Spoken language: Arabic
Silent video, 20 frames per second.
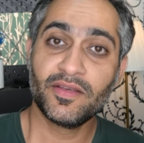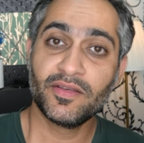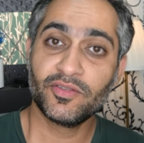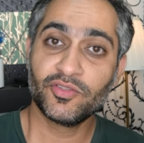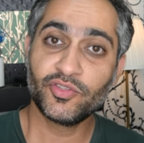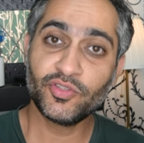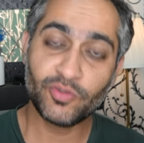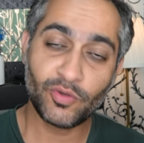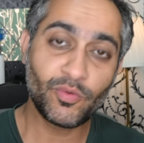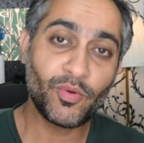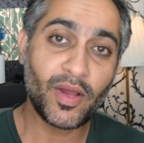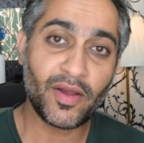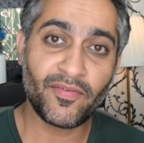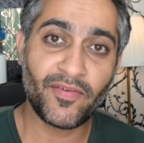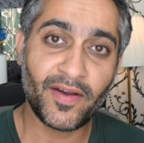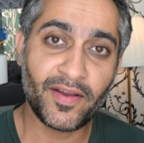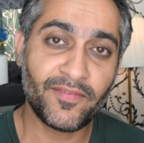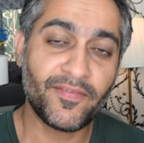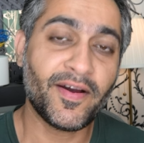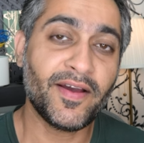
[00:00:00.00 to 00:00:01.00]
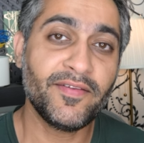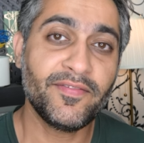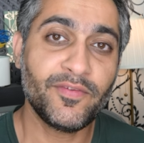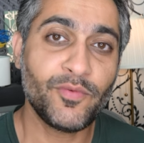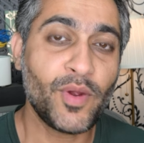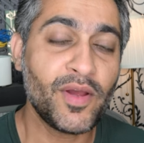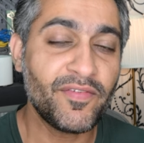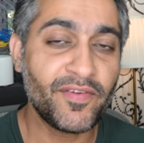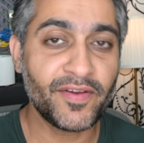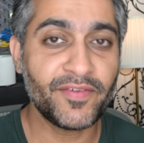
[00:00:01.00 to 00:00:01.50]
شنو الواي فاي 5
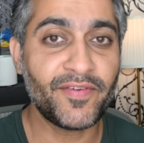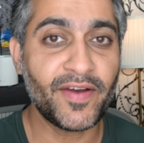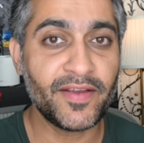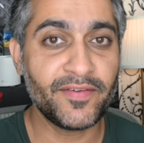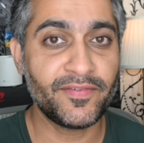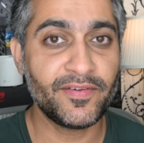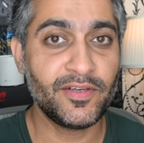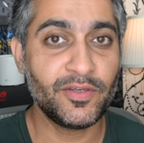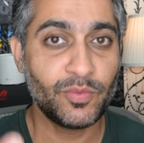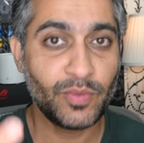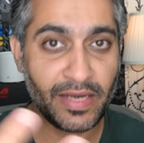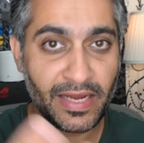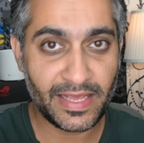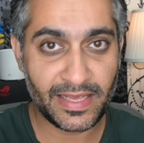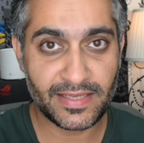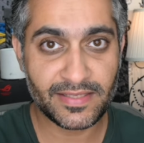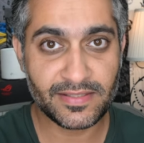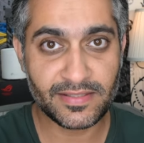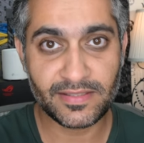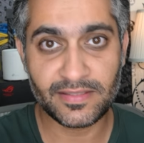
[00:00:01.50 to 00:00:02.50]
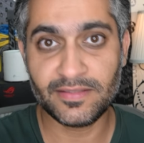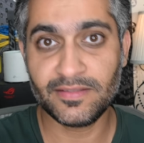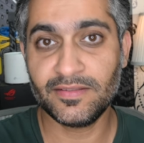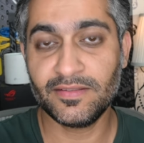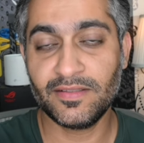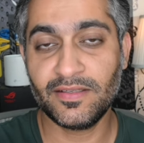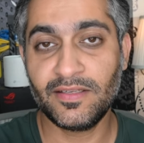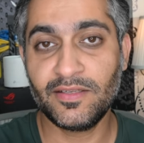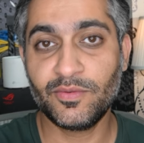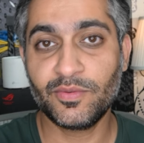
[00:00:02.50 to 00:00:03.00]
الواي فاي 5 اللي هو الاي سي
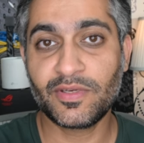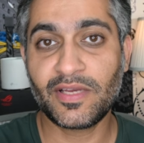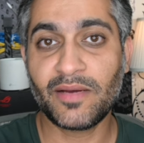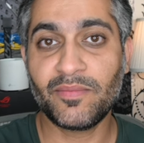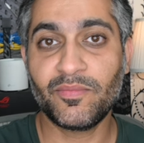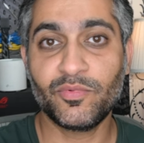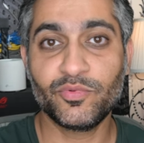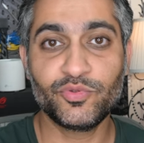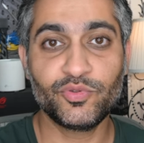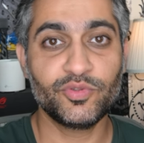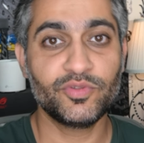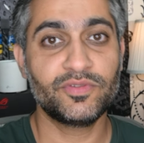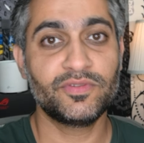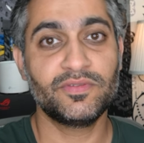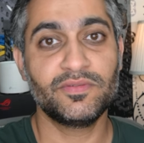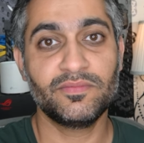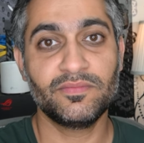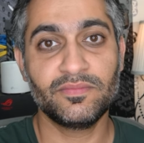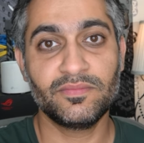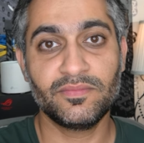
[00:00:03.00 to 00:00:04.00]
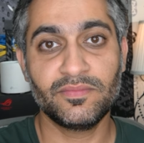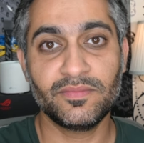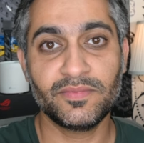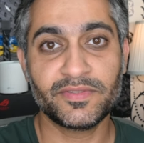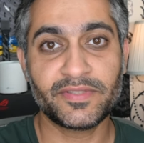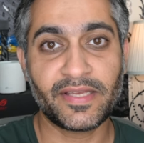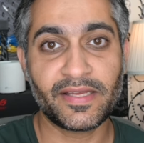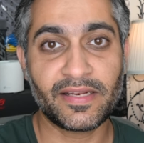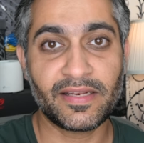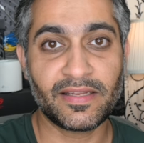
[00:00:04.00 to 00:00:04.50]
اللي هو كان موجود
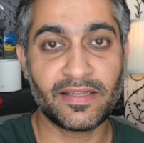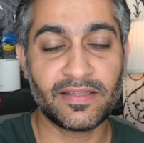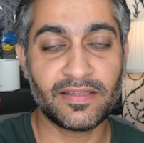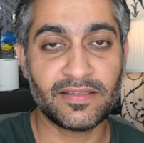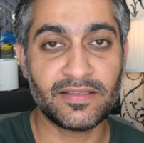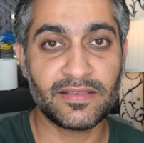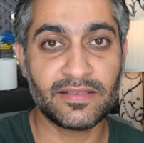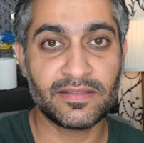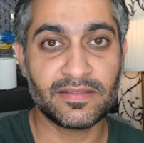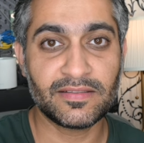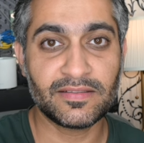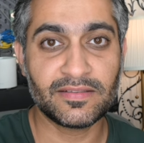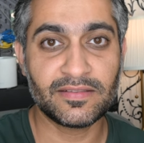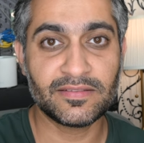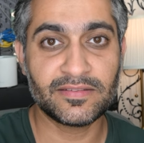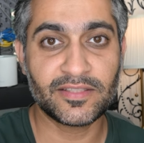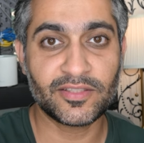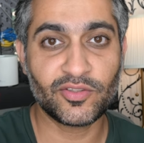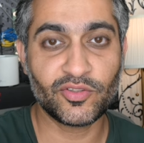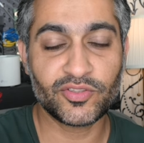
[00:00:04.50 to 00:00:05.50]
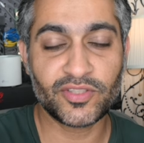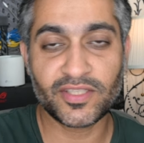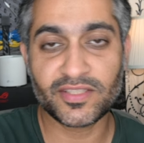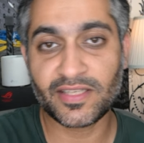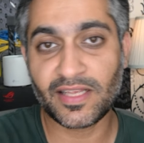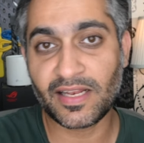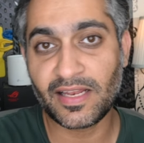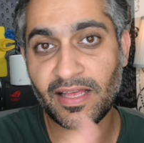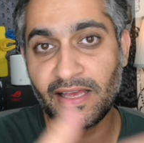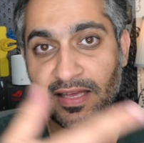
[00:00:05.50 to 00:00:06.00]
صار له التكنولوجيا
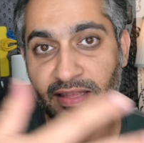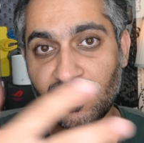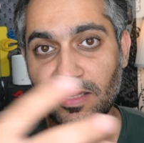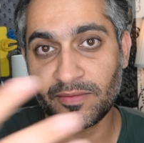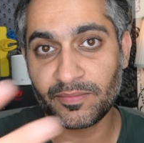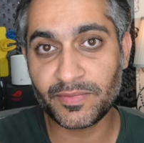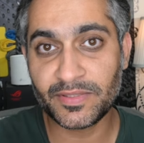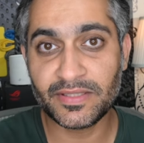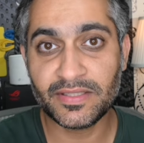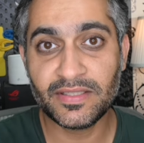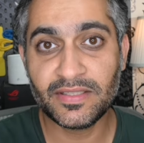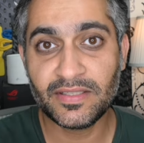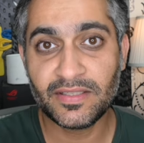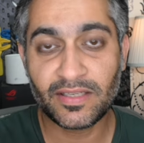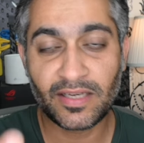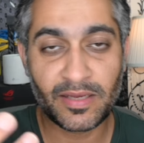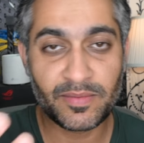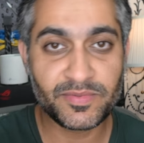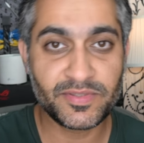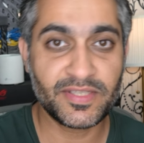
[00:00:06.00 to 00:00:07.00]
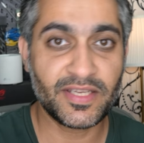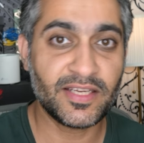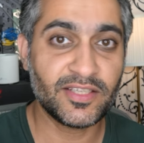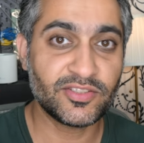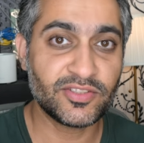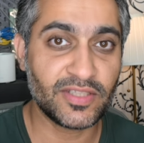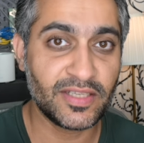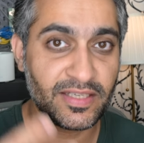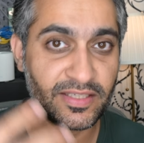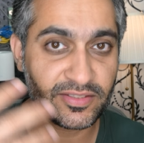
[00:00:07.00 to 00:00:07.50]
صار لها اكثر من
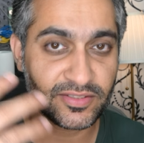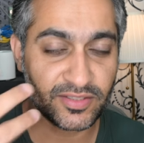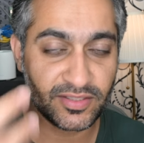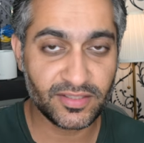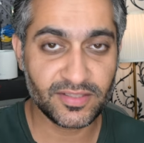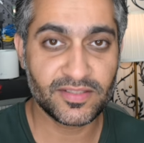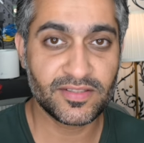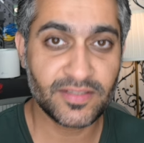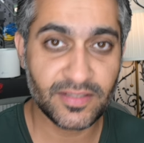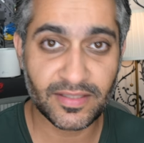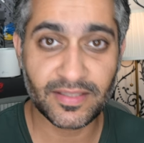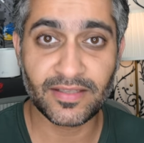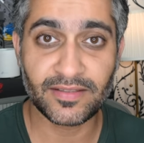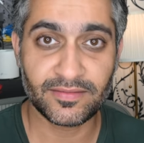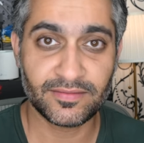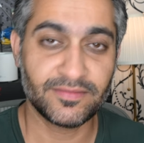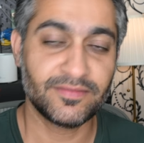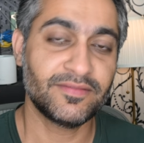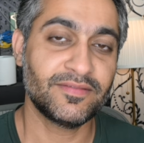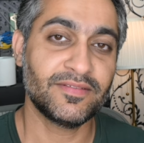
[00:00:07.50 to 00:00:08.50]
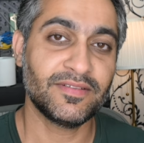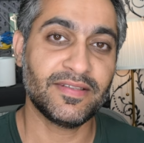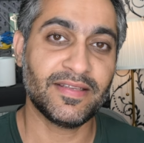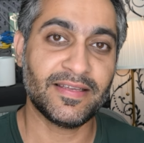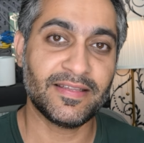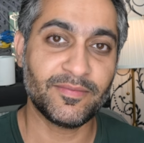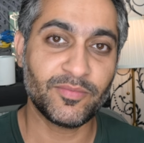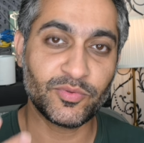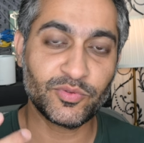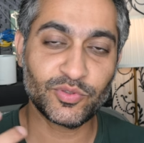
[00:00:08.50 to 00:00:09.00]
15 الى 20 سنة
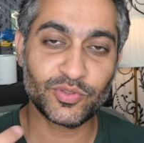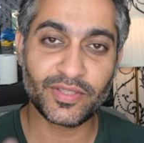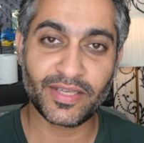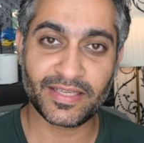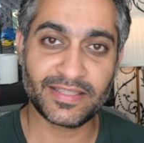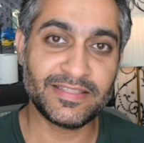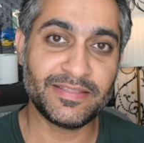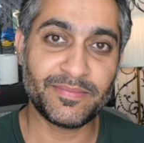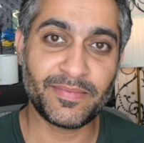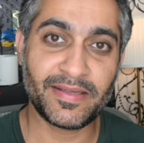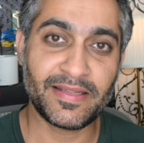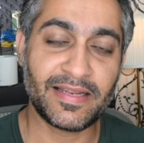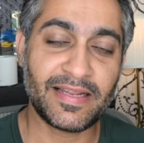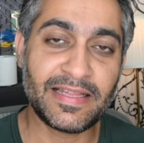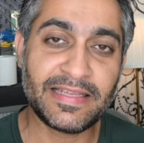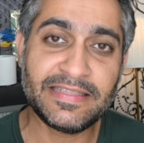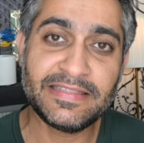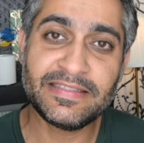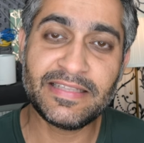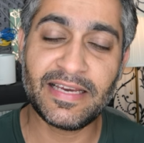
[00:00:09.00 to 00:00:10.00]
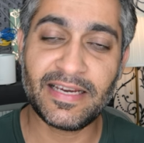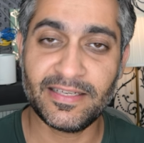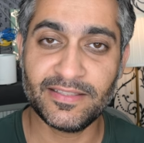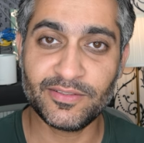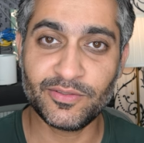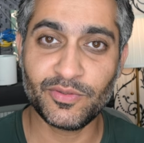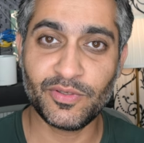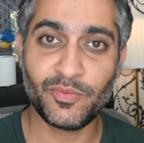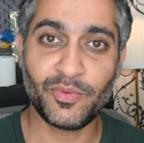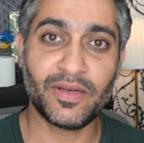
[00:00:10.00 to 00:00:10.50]
يعني موجودة قديمة يعني يجيني احد
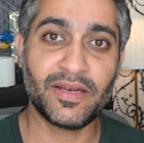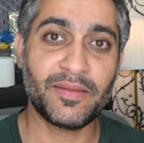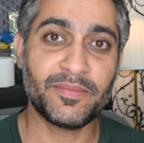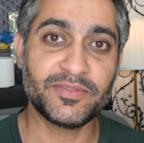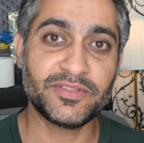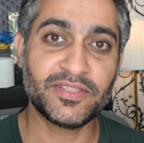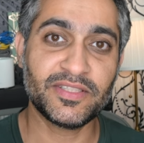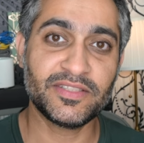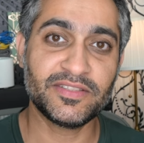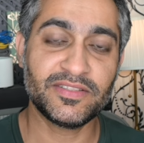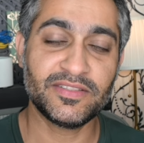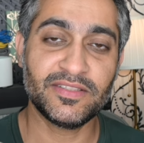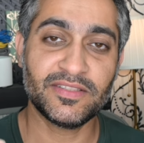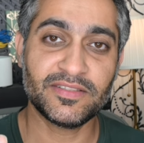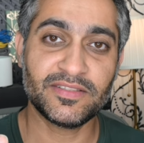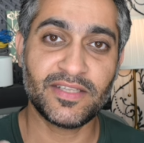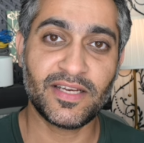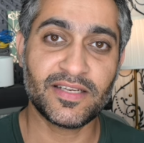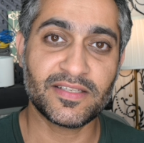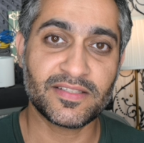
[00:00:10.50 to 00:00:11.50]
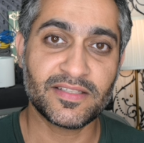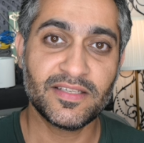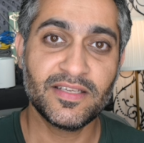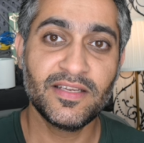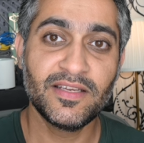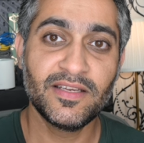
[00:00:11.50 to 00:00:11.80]
يقول والله بشتري جهاز